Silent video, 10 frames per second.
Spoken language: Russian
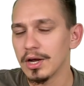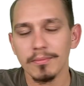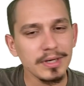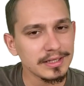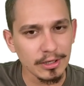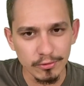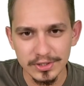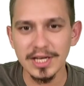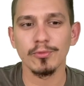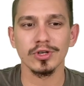Мы такую
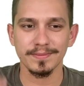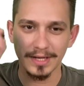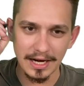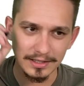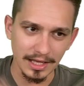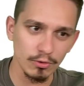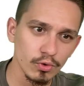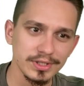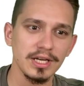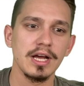тему разбирали на
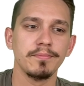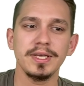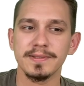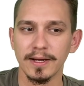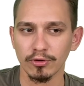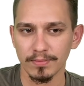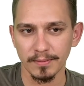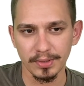курсе «Письма о добром,